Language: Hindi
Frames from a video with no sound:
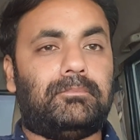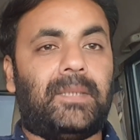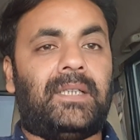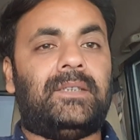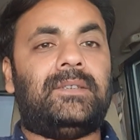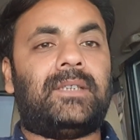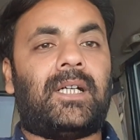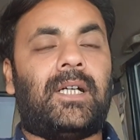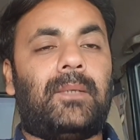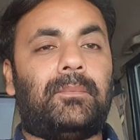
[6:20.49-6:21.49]

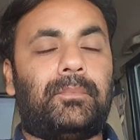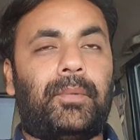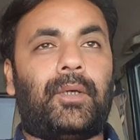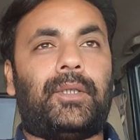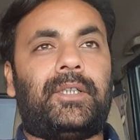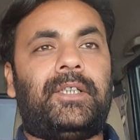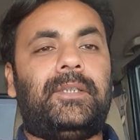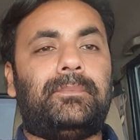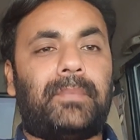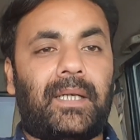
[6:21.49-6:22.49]
महिंद्रा
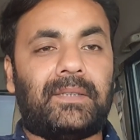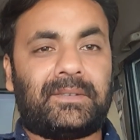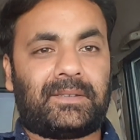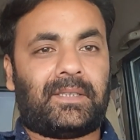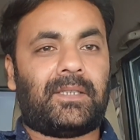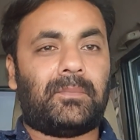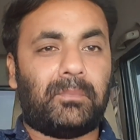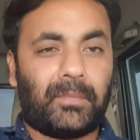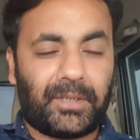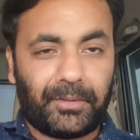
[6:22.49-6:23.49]
बॉडी फंक्शनल
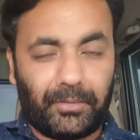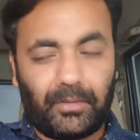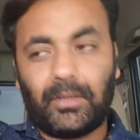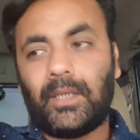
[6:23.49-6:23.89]
मॉड्यूल